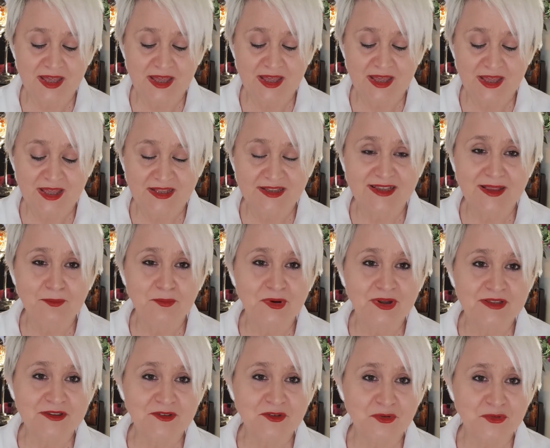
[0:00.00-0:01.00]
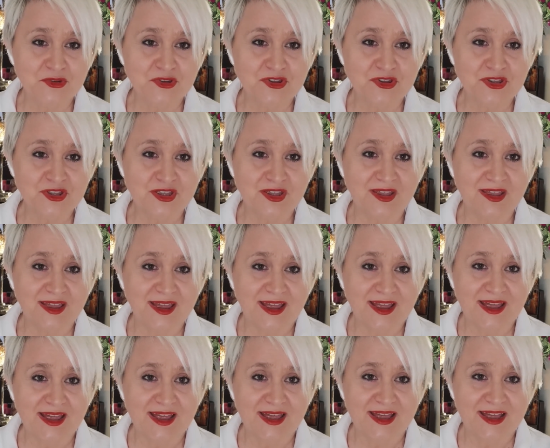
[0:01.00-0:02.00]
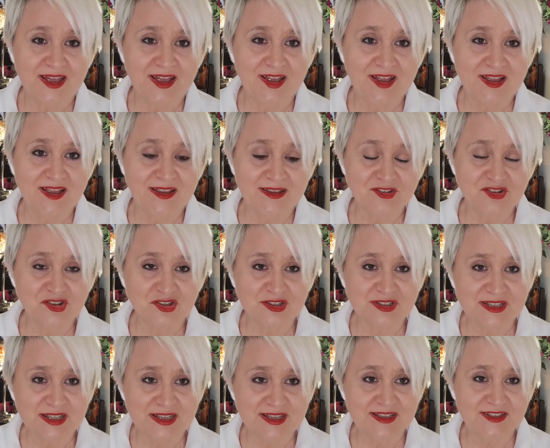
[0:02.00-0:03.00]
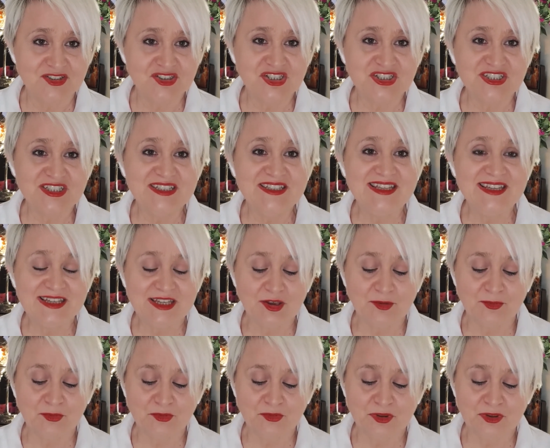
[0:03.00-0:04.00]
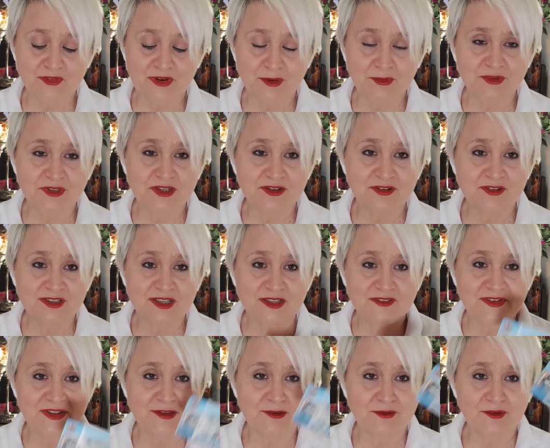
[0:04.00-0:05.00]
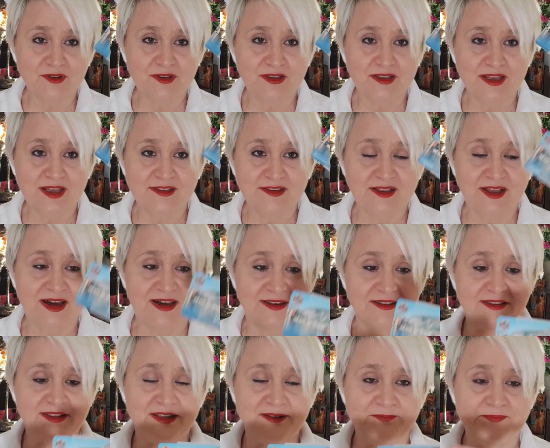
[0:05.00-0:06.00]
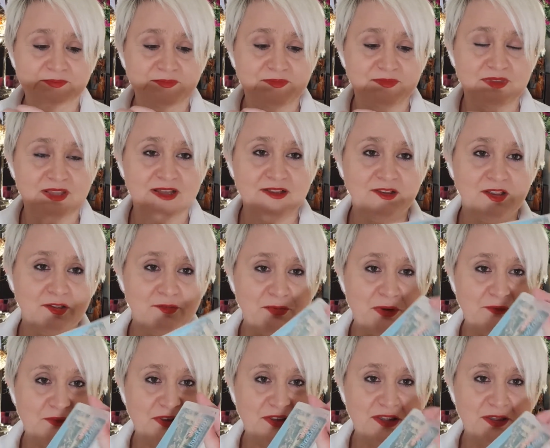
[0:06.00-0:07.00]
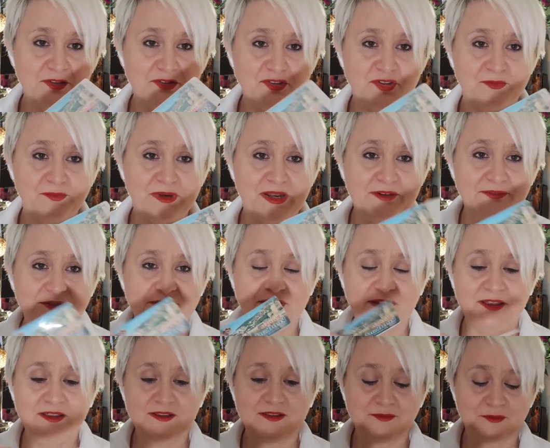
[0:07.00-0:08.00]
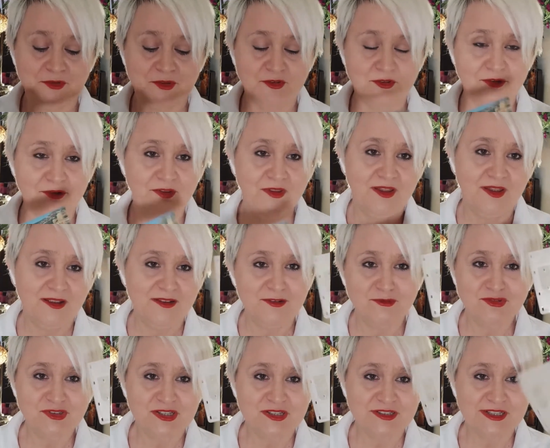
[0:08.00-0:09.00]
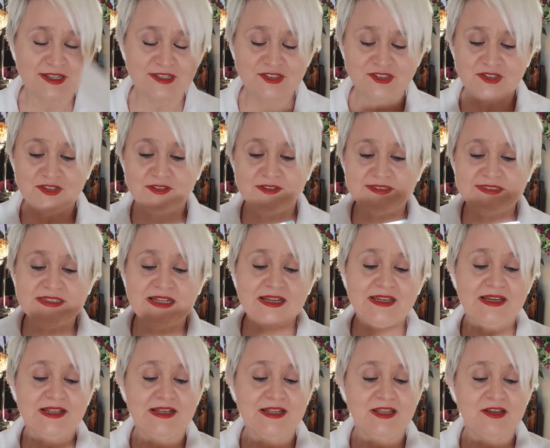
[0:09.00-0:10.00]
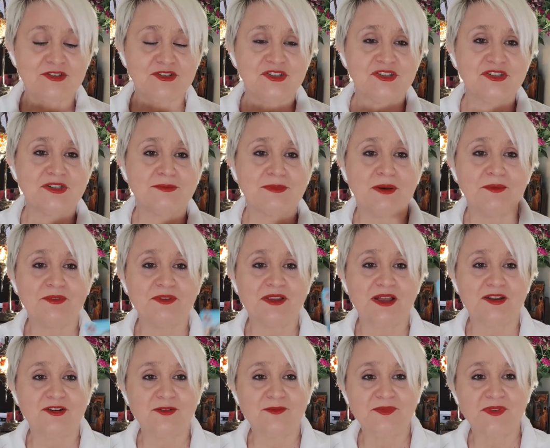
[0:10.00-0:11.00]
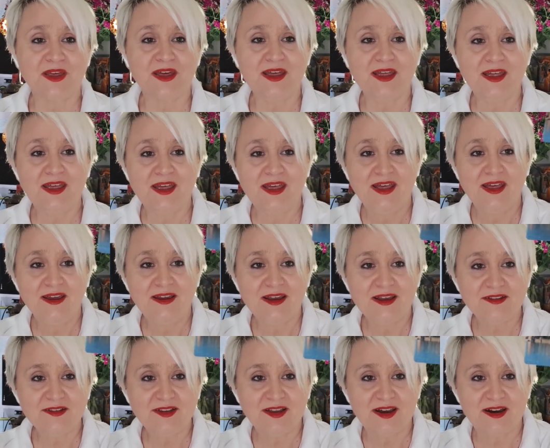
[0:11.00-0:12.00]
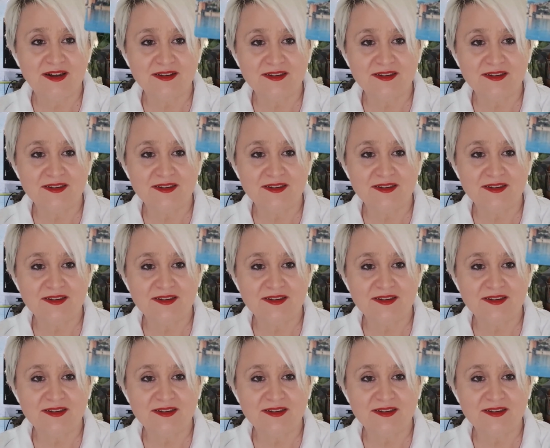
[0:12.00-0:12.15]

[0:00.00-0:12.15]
e, te płatności, e, czy te czytniki obsługiwały tylko tak zwaną Kent Tak, no ja mam takie jeszcze oprawce, bo to jeszcze takie się nie dostaje, ale ja już jeszcze mam starą, nie? Kent